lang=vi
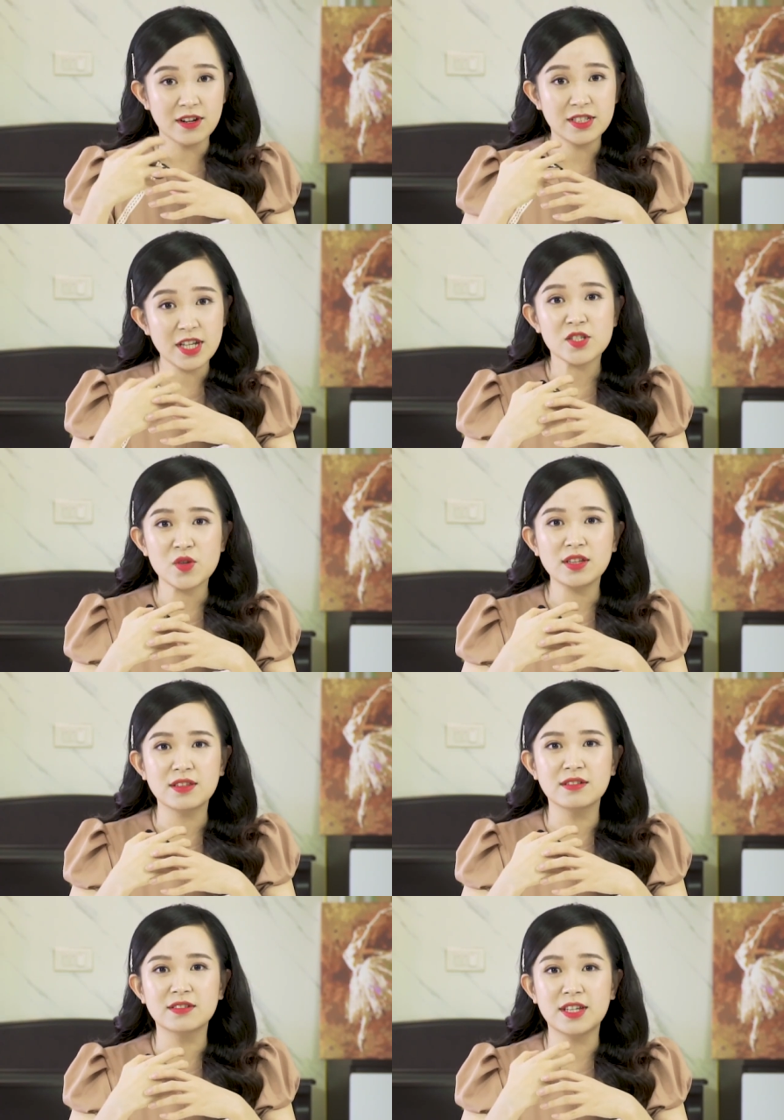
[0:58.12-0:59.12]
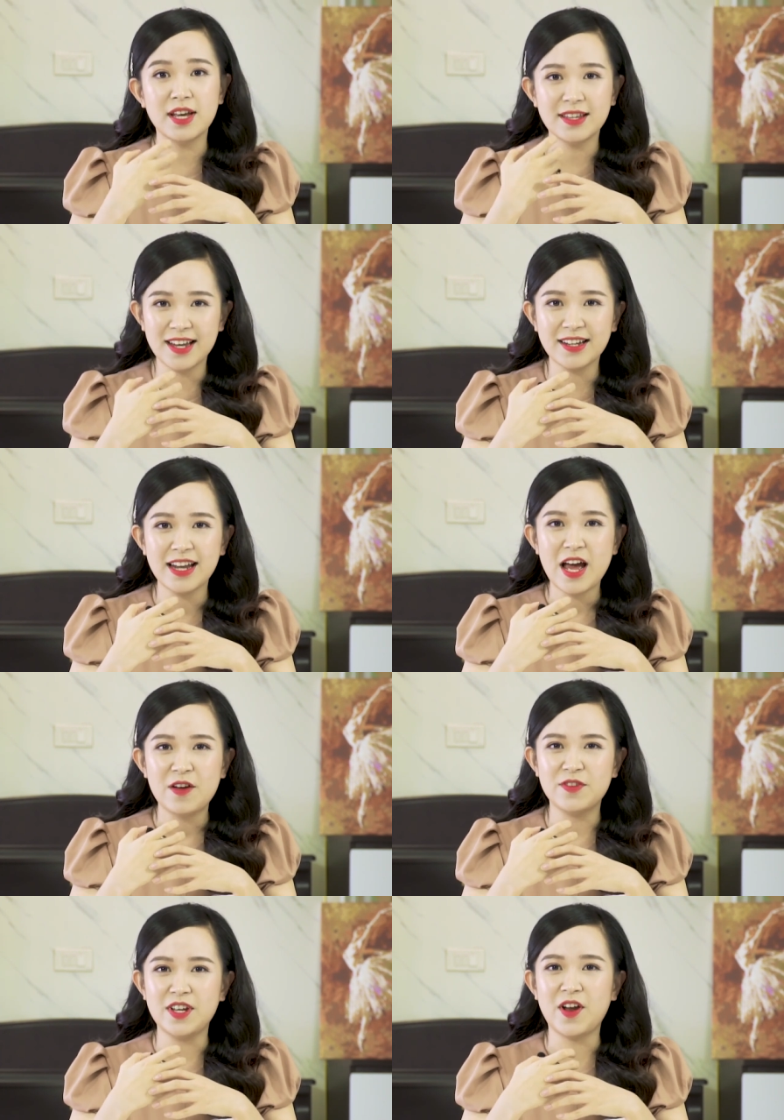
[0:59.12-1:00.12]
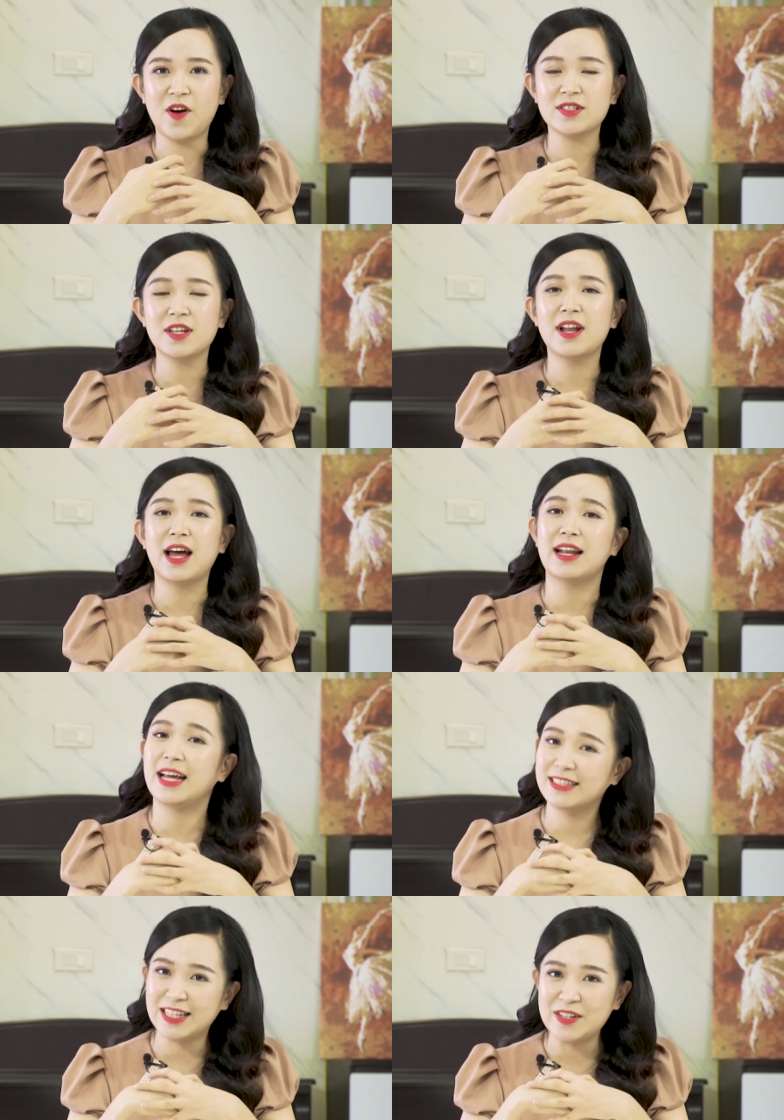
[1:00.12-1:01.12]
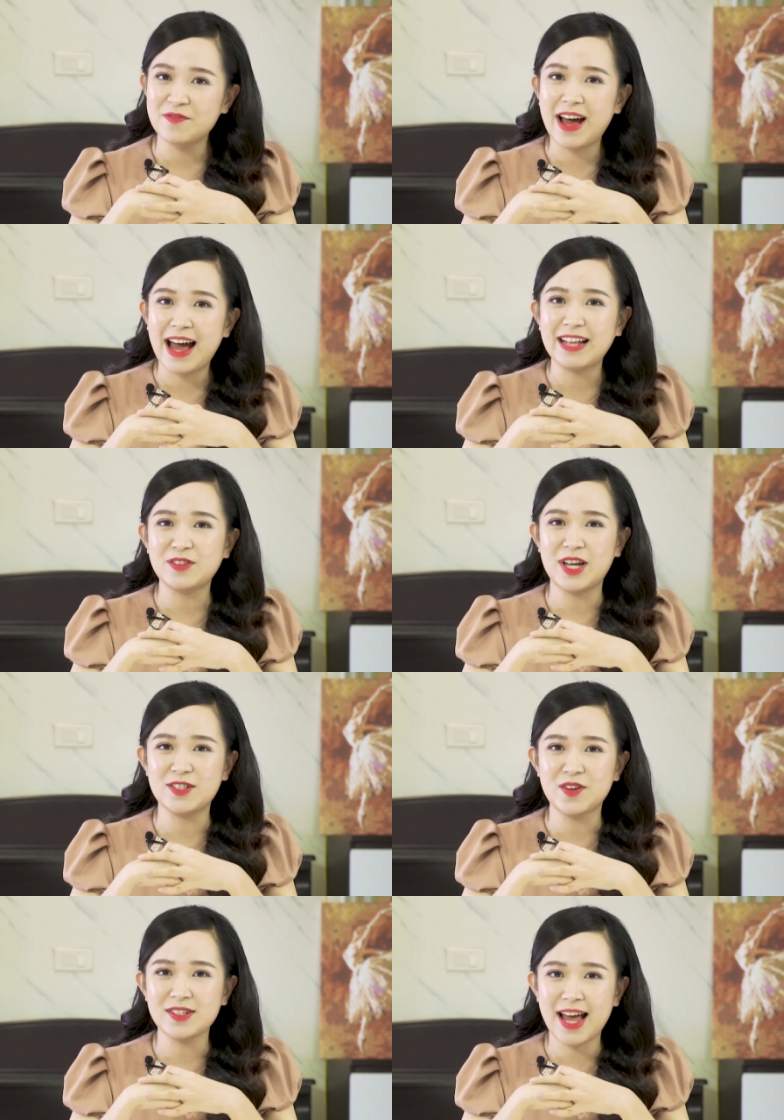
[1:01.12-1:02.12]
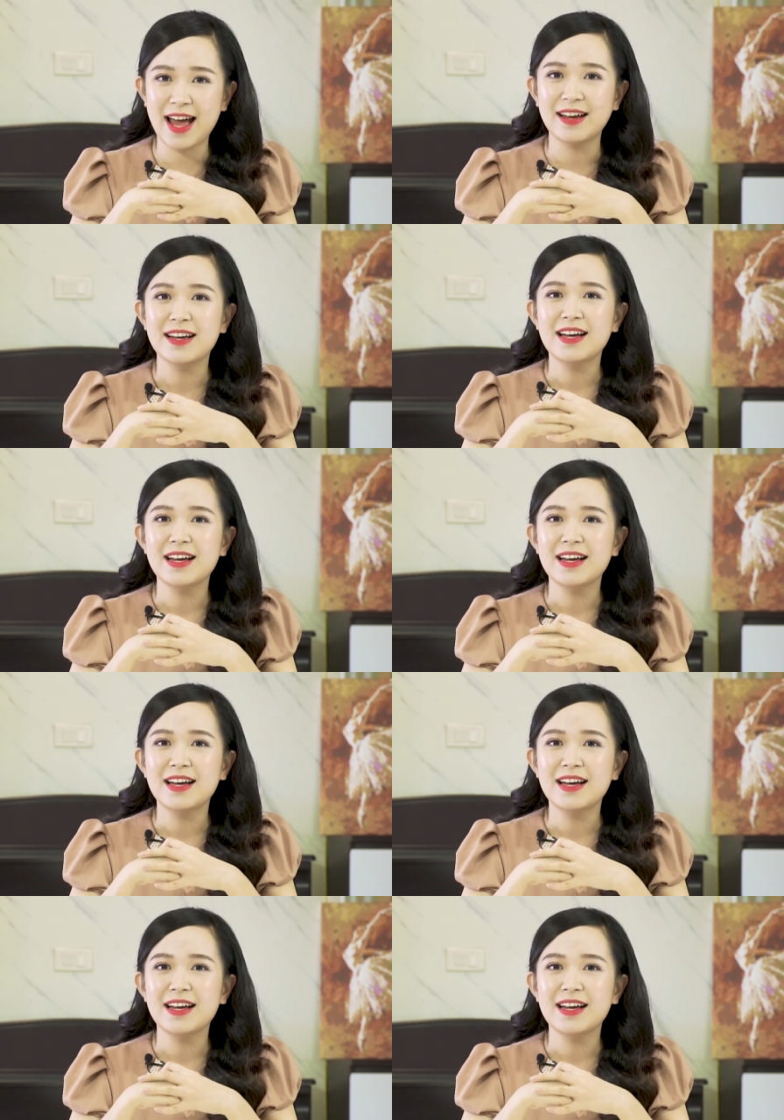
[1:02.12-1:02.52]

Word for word: được chiết xuất từ thiên nhiên, vì nó rất là lành tính và an toàn cho da.